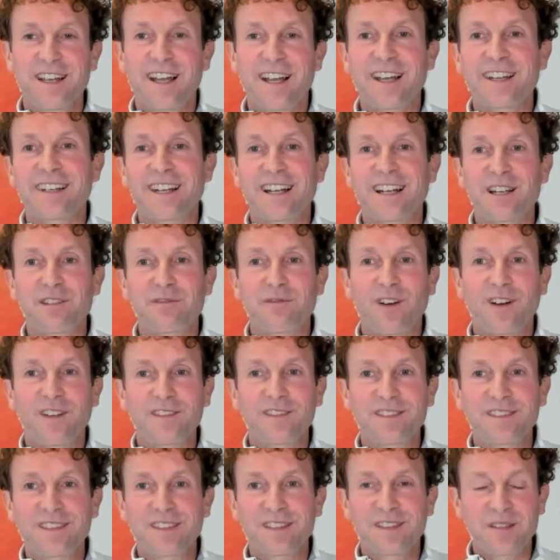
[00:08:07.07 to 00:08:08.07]
ein
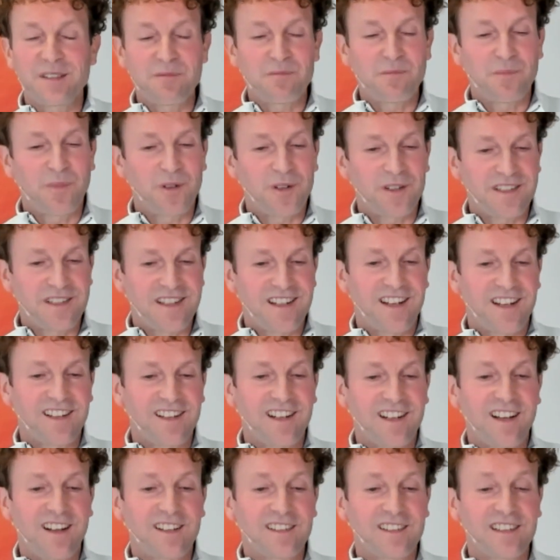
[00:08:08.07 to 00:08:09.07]
Elefant im
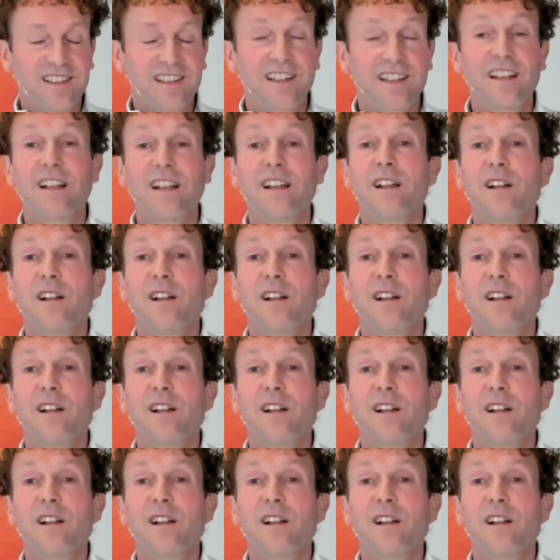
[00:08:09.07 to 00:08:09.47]
Porzellanladen,